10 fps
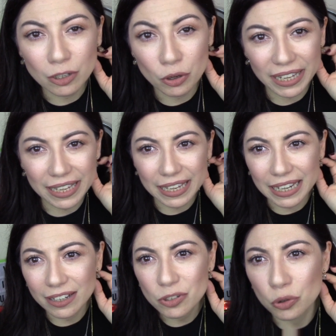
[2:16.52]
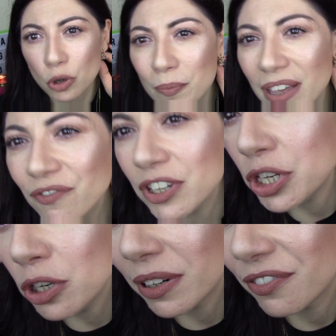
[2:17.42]
gli orecchini adesso io mi
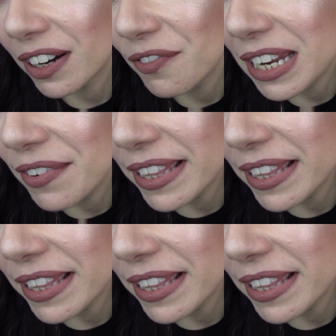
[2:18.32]
avvicino per farveli